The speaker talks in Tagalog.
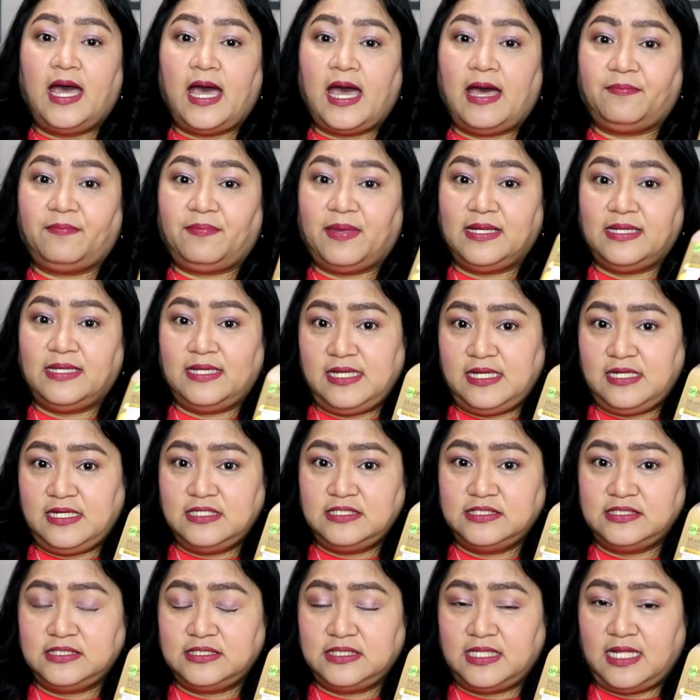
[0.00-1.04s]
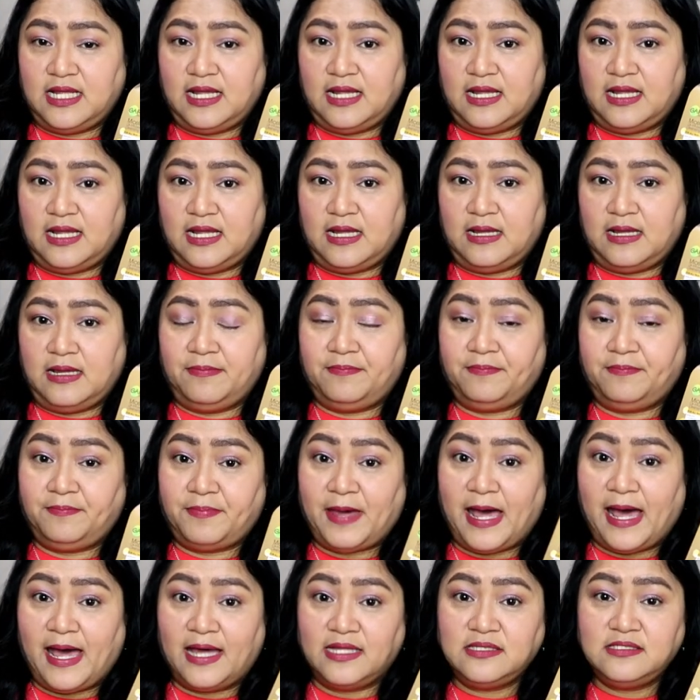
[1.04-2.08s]
uh, panlinis na
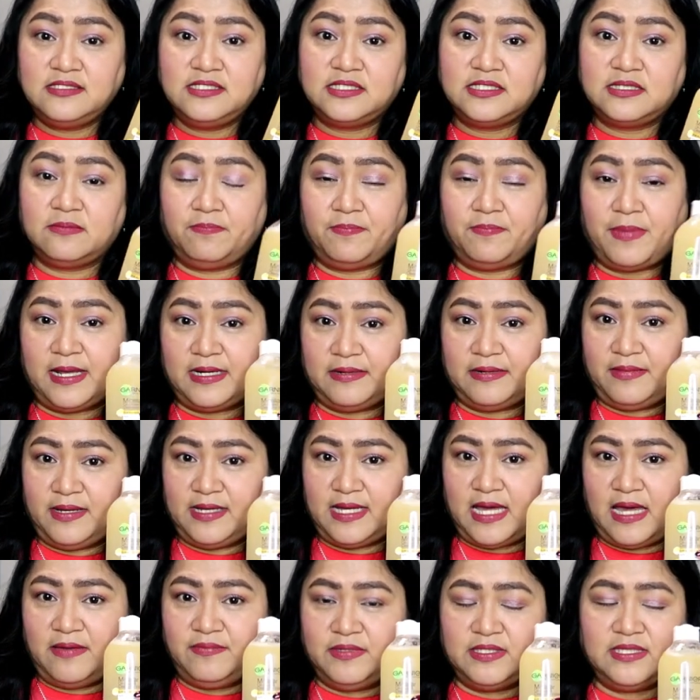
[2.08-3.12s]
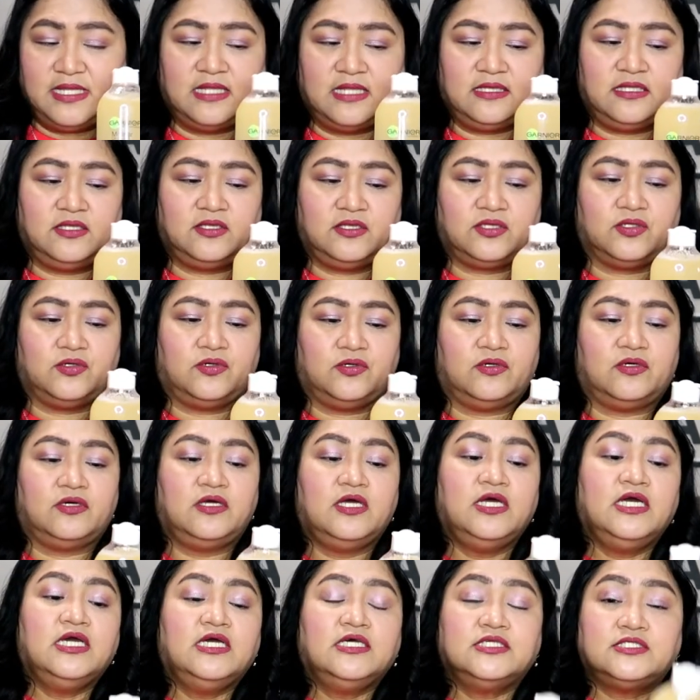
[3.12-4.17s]
pads para magamit natin ito.
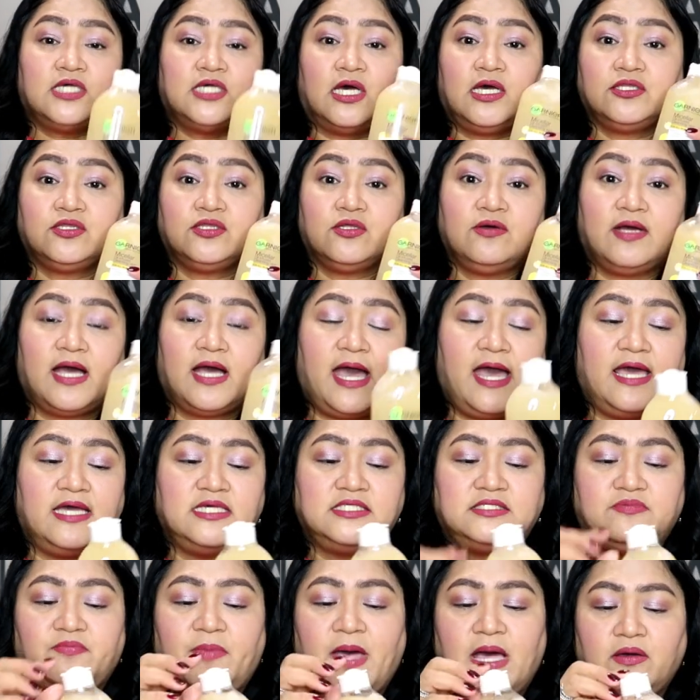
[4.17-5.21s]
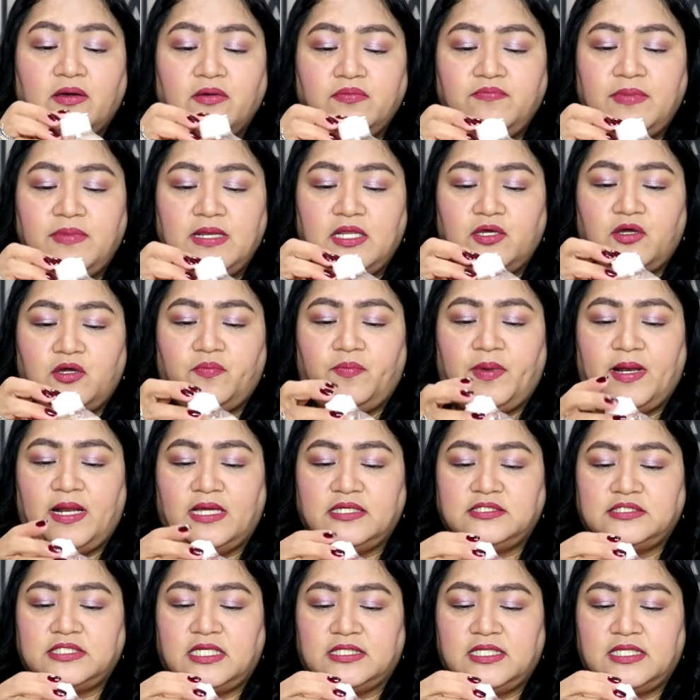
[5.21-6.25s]
So, ito guys, bagong bili ko pa
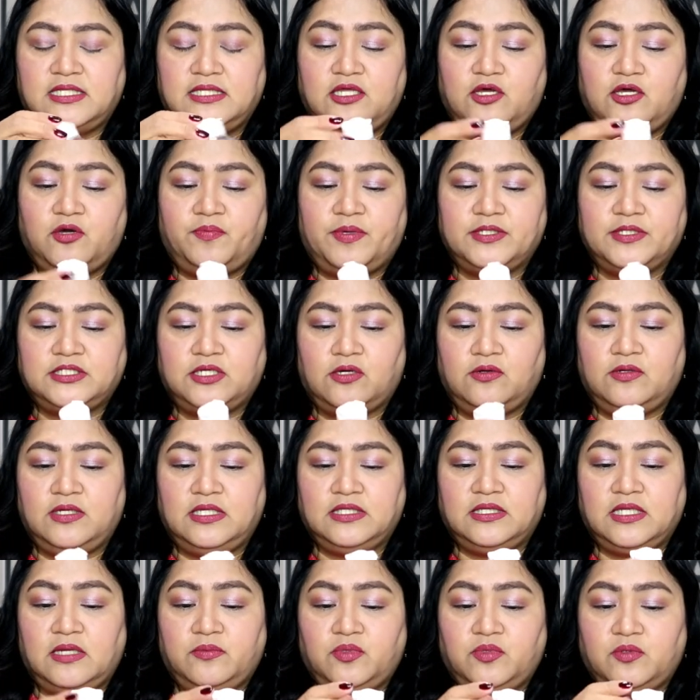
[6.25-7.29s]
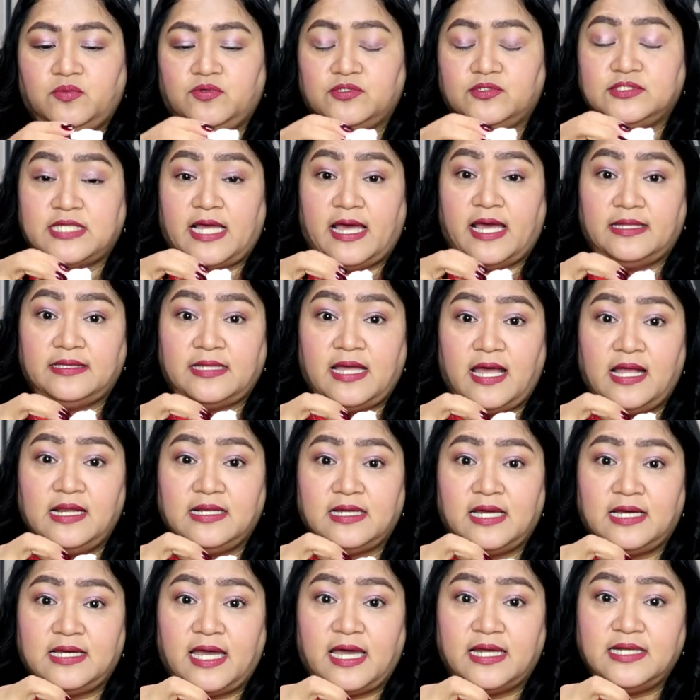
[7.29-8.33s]
lang siya at hindi ko pa siya ulit nabubusan dahil
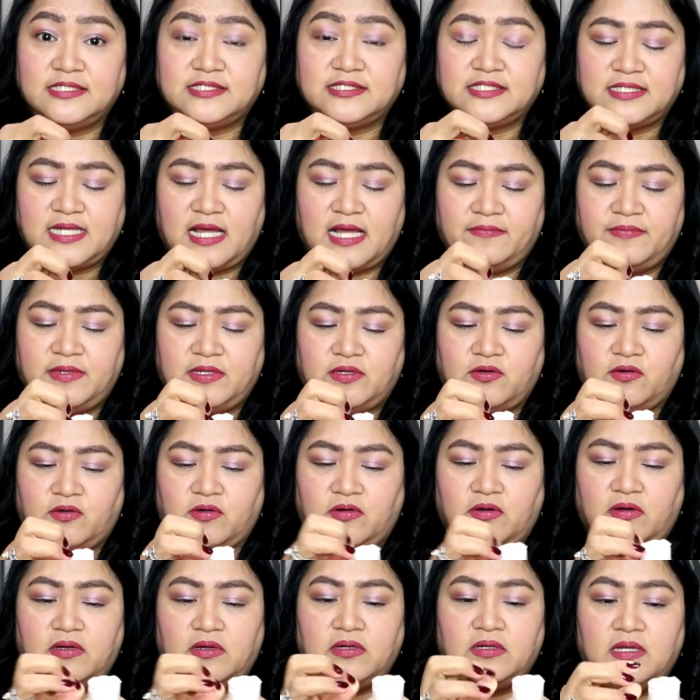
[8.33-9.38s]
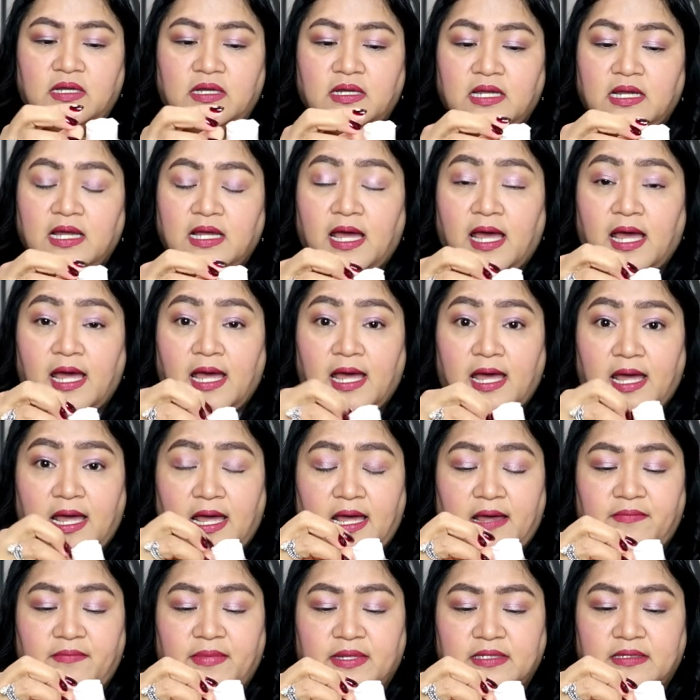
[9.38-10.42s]
nga gaya ng sinabi ko,
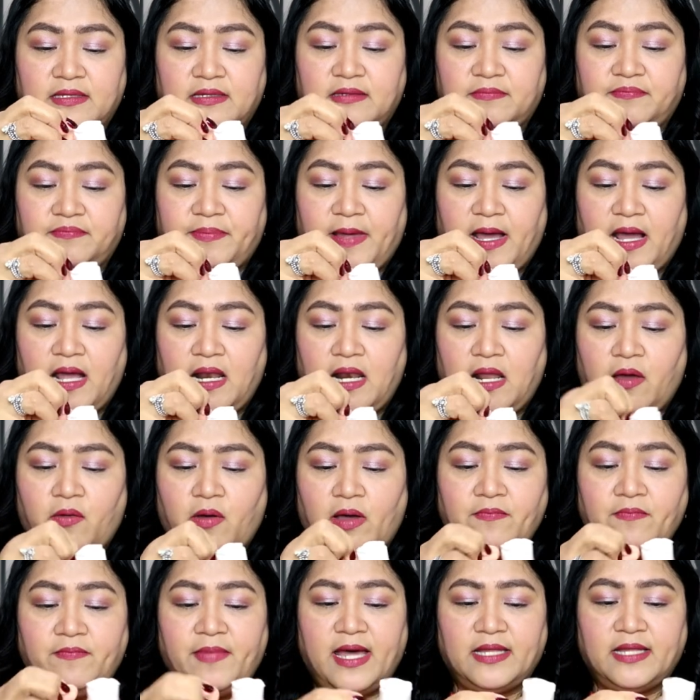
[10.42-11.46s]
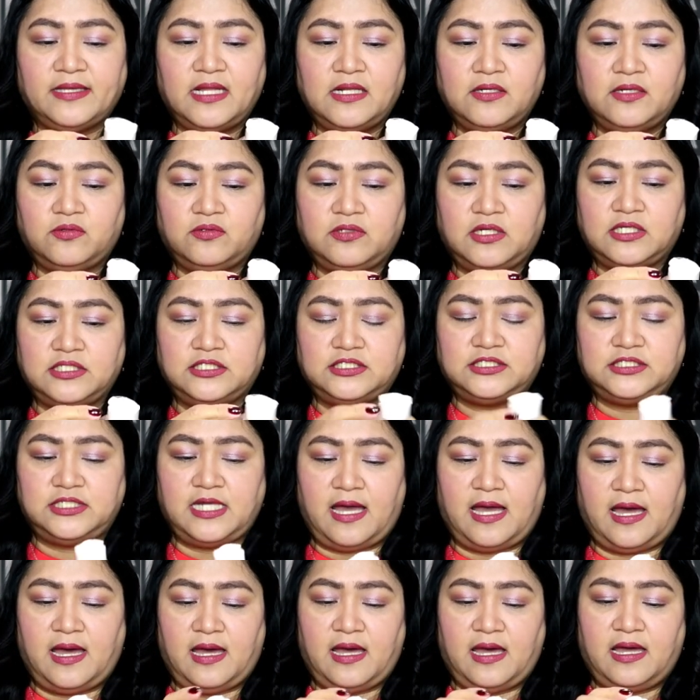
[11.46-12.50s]
uh, pangalawang battle ko na
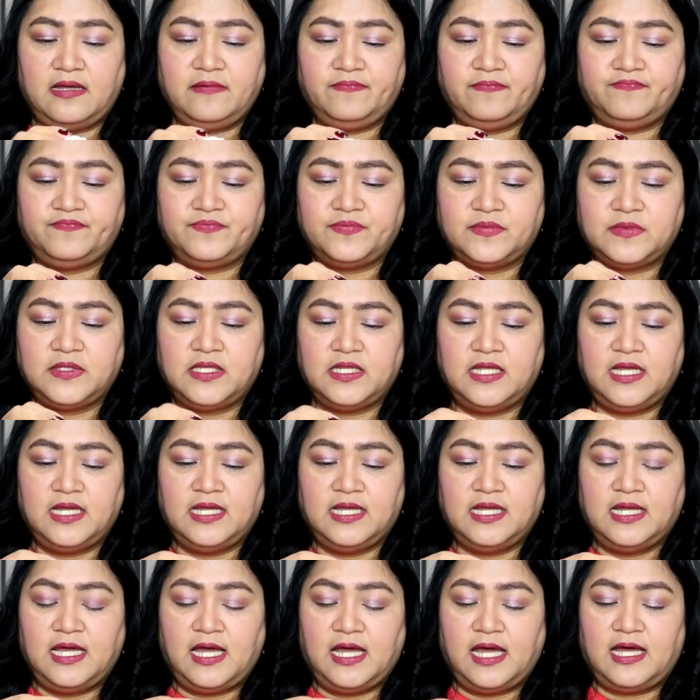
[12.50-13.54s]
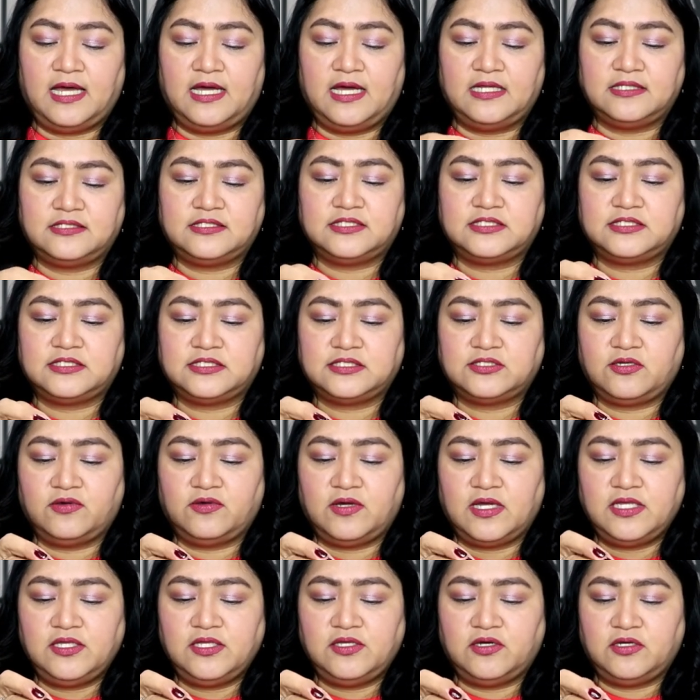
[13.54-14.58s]
siya. At so
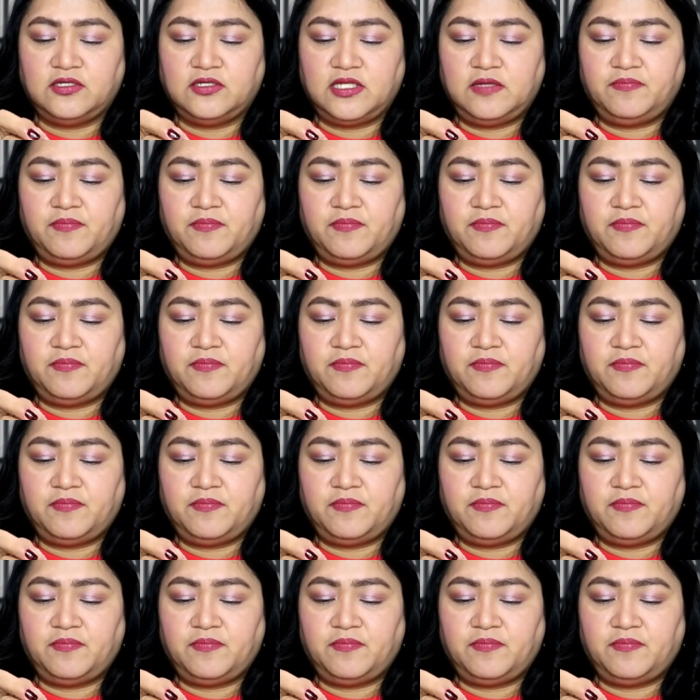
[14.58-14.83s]
ngayon,